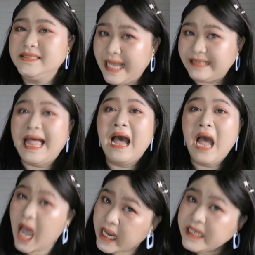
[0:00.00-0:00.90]
จะจ่ายตัง
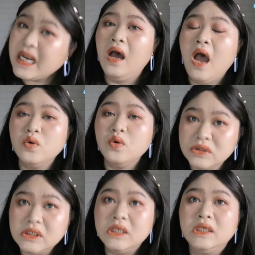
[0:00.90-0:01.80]
ค์ให้นะเอาจ
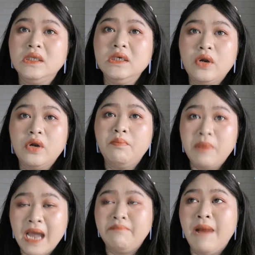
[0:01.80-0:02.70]
ริงนี่คือเรา
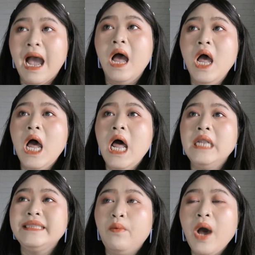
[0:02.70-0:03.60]
ทำงานมา
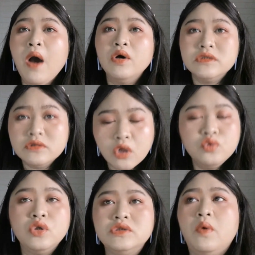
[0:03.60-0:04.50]
แต่ว่าเขาก็จะต้อง
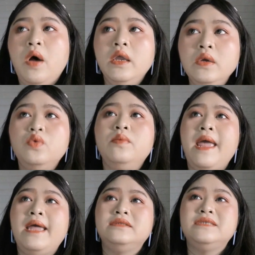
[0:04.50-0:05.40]
ตรวจสอบว่าเฮ้ยคุณแพ้